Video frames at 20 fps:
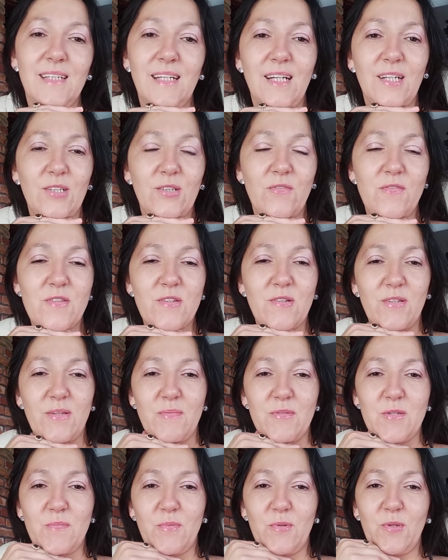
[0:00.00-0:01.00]
tak, to wszystko
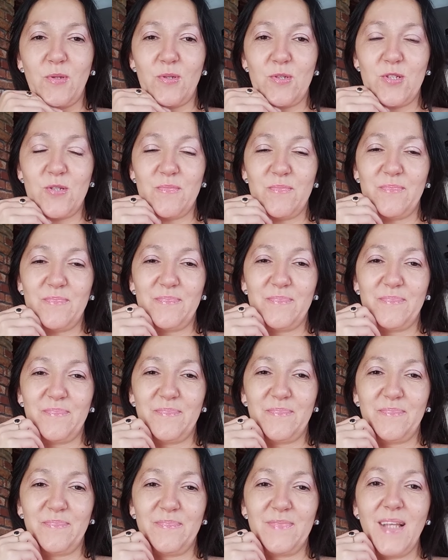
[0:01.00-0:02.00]
tam się potoczy.
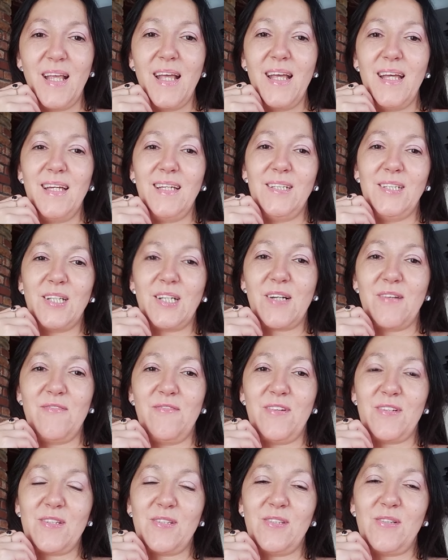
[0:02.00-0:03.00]

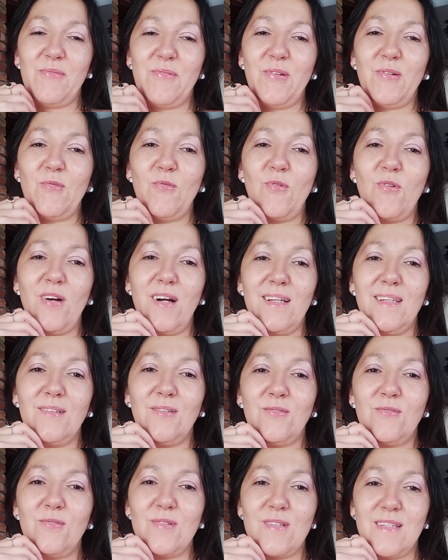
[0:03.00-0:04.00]
Czekam właśnie na mojego
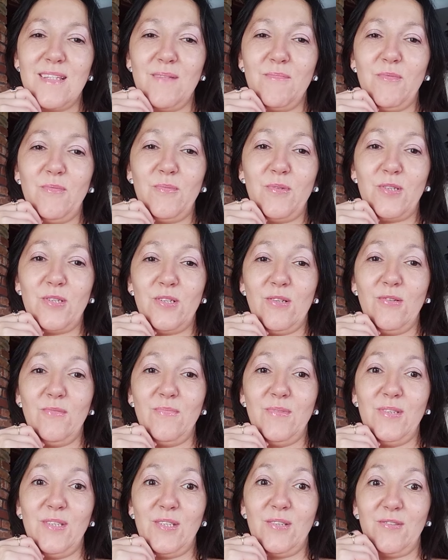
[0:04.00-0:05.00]
ukochanego kuzyna, bo może
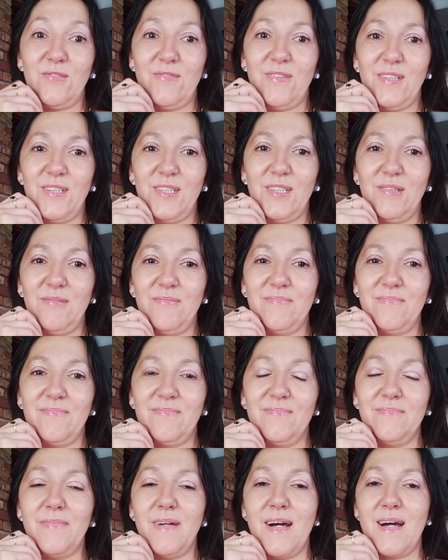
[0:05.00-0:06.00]
on mnie dziś odwiedzi.
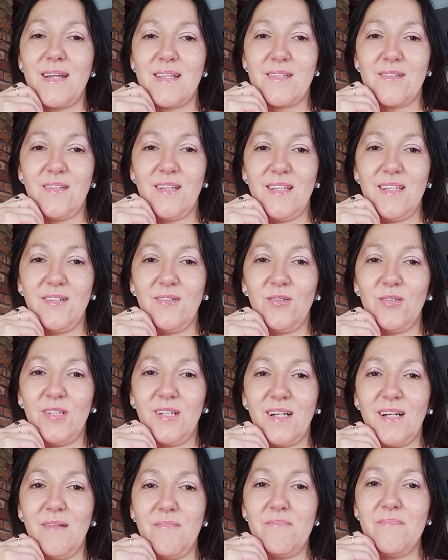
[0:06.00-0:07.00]
Bardzo na niego
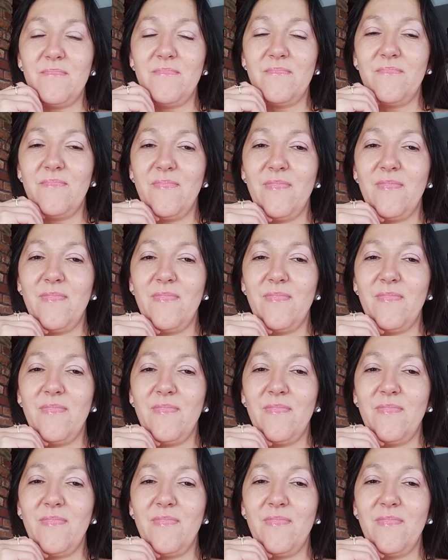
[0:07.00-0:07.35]
czekam.